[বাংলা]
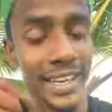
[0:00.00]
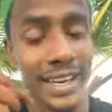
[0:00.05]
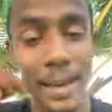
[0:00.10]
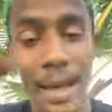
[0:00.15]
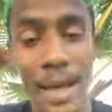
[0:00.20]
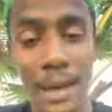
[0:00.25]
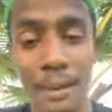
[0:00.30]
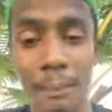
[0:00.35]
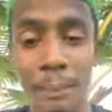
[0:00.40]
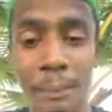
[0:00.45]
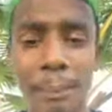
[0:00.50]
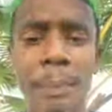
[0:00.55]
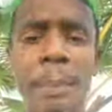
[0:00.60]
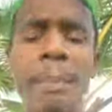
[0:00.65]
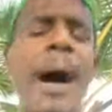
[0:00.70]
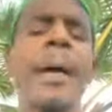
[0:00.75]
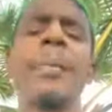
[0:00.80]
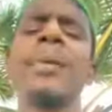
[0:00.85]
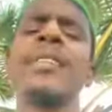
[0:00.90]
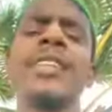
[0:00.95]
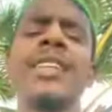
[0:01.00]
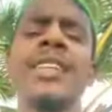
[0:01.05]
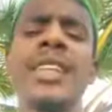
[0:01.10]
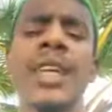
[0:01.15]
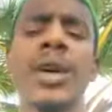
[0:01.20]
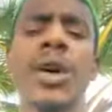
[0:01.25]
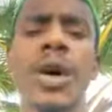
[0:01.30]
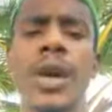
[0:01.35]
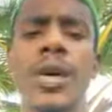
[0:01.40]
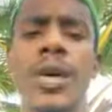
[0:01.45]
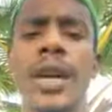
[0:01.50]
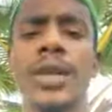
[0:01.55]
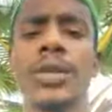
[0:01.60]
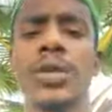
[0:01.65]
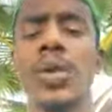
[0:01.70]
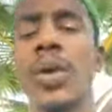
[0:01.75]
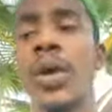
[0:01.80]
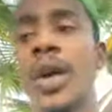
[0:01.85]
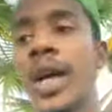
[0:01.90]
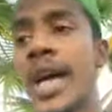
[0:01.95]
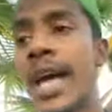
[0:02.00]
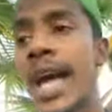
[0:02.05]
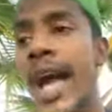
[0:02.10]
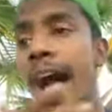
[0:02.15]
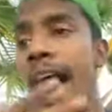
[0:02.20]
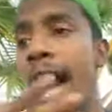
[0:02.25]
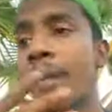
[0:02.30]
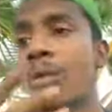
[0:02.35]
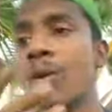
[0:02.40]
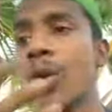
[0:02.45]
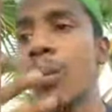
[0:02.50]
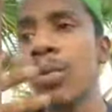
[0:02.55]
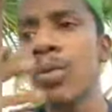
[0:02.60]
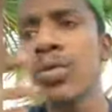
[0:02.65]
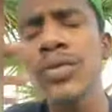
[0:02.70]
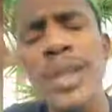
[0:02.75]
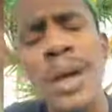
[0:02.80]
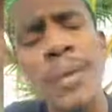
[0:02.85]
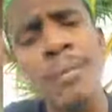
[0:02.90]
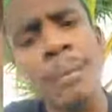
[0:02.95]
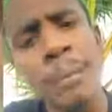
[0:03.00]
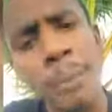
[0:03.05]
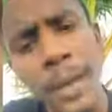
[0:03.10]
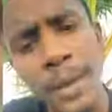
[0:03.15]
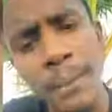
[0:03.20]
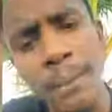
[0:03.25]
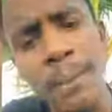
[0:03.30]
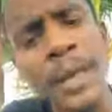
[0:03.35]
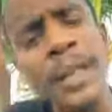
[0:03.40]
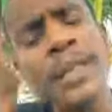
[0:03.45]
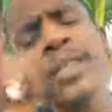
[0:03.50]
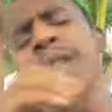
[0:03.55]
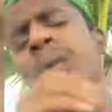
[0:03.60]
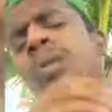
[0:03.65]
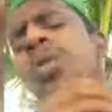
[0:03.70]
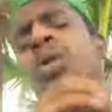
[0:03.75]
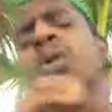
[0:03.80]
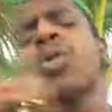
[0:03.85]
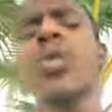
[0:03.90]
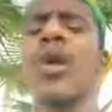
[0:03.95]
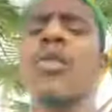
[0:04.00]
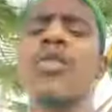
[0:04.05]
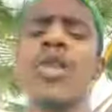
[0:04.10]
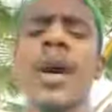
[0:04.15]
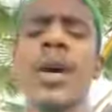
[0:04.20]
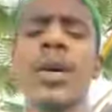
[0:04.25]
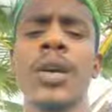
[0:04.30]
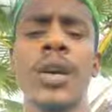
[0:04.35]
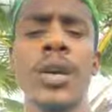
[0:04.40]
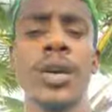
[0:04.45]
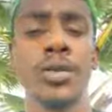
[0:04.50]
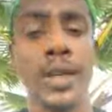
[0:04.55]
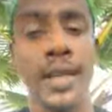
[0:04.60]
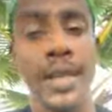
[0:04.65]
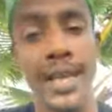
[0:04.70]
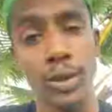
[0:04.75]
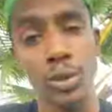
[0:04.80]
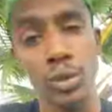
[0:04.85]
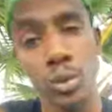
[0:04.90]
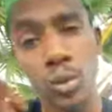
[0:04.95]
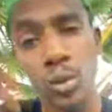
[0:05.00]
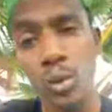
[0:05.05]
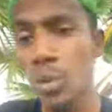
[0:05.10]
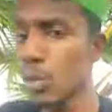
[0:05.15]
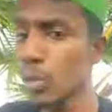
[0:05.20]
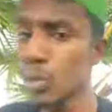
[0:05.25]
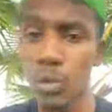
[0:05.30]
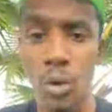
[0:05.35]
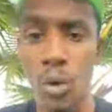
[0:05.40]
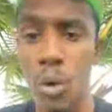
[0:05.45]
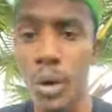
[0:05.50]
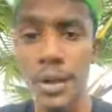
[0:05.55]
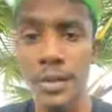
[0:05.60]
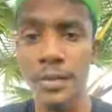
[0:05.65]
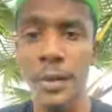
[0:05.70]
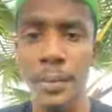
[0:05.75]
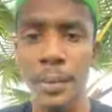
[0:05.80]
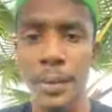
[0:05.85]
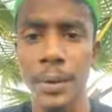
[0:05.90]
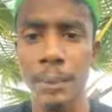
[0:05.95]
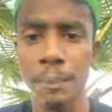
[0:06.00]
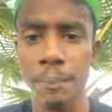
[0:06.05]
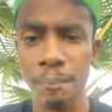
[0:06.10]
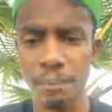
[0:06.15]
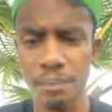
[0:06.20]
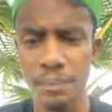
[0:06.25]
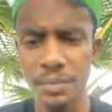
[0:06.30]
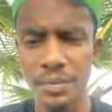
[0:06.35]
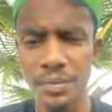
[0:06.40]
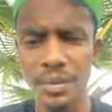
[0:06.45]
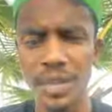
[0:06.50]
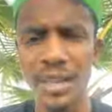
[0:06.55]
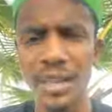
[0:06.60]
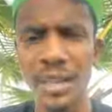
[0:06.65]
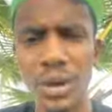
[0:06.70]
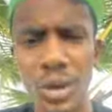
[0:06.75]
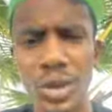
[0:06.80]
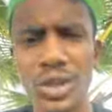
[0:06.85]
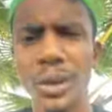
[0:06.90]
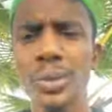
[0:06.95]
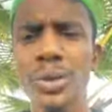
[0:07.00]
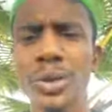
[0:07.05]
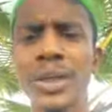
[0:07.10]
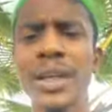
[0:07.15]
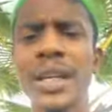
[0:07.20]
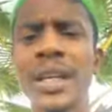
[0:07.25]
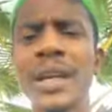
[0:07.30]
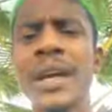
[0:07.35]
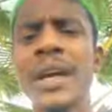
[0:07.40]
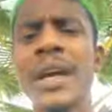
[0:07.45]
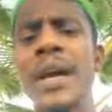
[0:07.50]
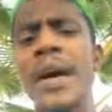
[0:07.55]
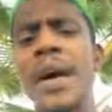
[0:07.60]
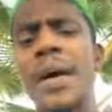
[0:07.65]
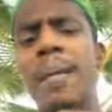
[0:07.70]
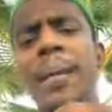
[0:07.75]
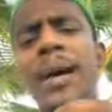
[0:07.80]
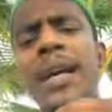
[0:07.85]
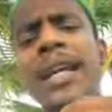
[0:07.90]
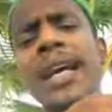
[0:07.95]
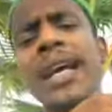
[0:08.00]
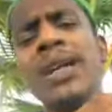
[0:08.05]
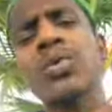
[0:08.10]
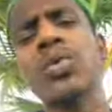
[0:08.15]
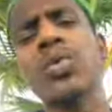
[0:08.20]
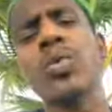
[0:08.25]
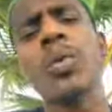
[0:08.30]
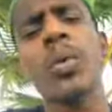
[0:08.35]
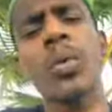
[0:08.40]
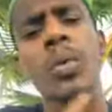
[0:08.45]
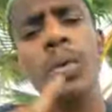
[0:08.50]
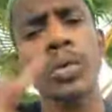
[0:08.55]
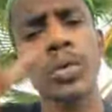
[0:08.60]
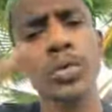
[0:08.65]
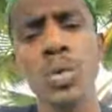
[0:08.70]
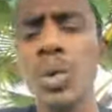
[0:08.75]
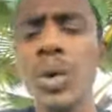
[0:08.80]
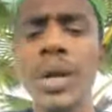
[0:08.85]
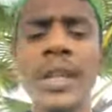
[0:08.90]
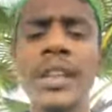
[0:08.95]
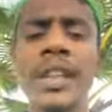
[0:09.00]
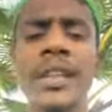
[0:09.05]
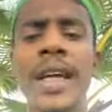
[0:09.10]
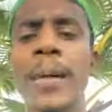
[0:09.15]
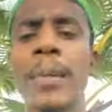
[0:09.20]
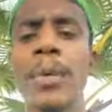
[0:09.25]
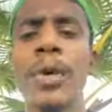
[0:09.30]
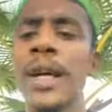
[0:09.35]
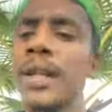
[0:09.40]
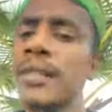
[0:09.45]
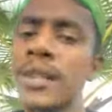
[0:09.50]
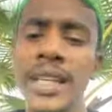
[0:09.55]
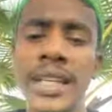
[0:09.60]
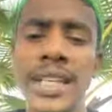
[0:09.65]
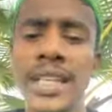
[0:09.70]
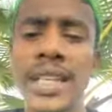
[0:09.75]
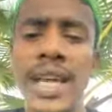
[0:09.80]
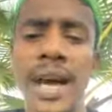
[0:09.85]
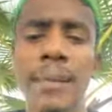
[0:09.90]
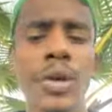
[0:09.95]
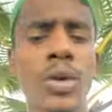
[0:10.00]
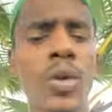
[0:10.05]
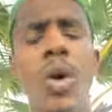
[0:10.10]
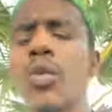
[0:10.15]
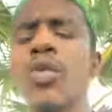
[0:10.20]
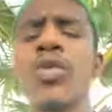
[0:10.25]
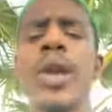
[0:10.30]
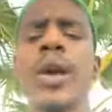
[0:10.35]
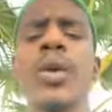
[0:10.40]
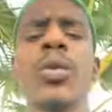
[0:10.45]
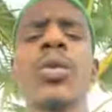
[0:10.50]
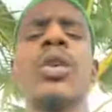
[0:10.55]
এটা আর ভাবি চিন্তি করা হয় না তো আমিও বুঝতাম মানে জীবনও কল্পনা করি না যে এতটুকু হয়ে যাবে কথা বুঝুন মানে এত দূরে যে যাইবো এই জিনিসটা আমি কল্পনা